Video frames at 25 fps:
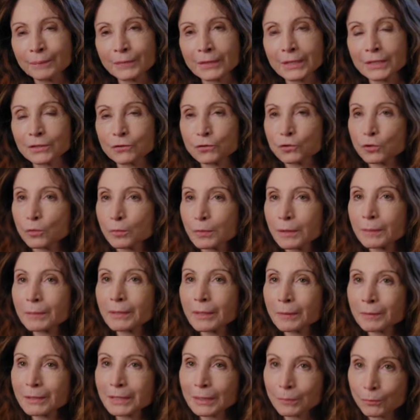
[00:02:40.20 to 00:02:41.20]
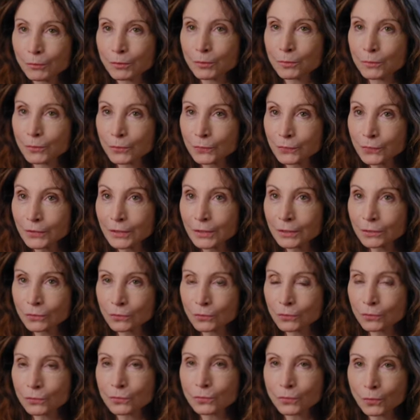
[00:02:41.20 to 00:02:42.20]
qui ne sont pas parmi les plus mauvais
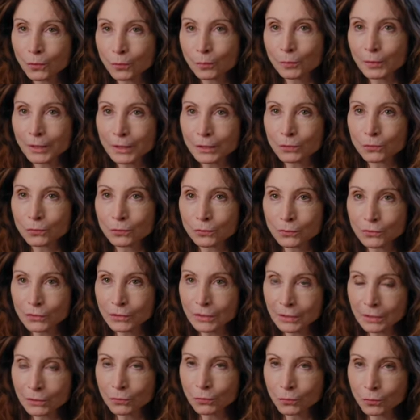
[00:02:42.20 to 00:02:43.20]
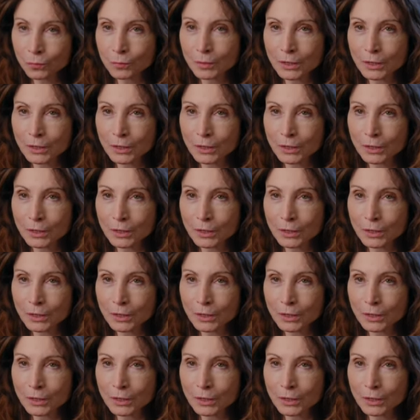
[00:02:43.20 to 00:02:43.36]
de l'Union européenne ou de l'OCDE,